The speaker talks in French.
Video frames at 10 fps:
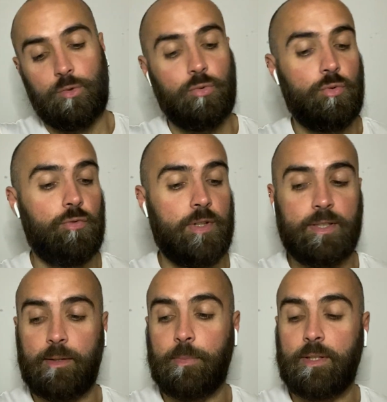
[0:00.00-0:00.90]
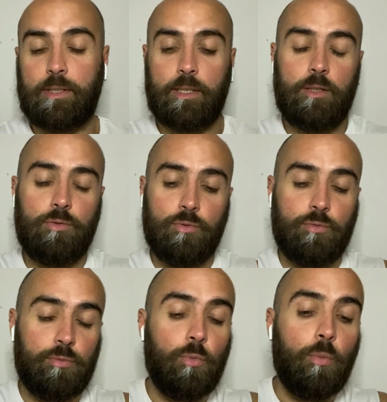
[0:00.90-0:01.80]
Donc on va se répéter. Du coup,
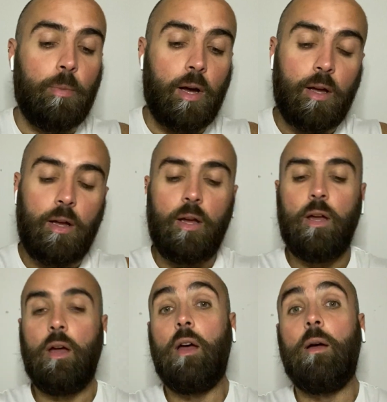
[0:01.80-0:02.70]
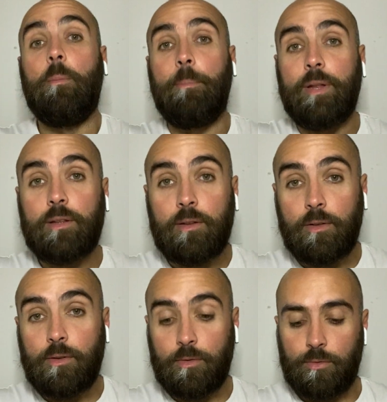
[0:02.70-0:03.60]

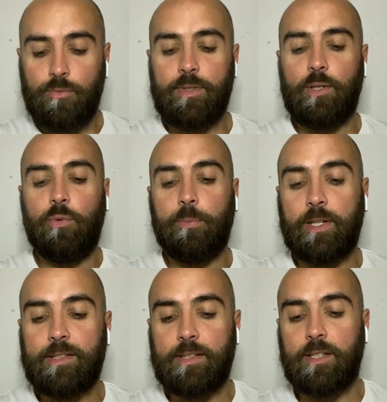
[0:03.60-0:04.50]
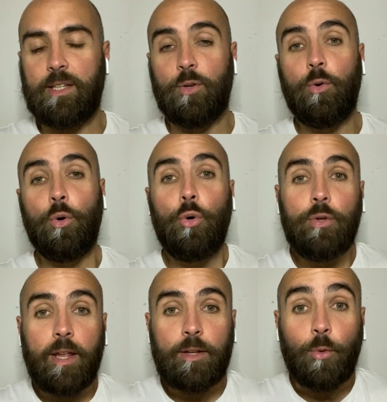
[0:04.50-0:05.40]
maintenant nous allons passer au
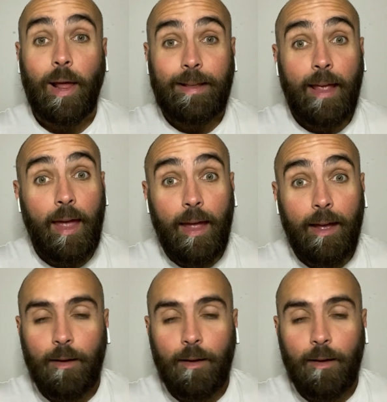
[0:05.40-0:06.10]
nerf de la guerre.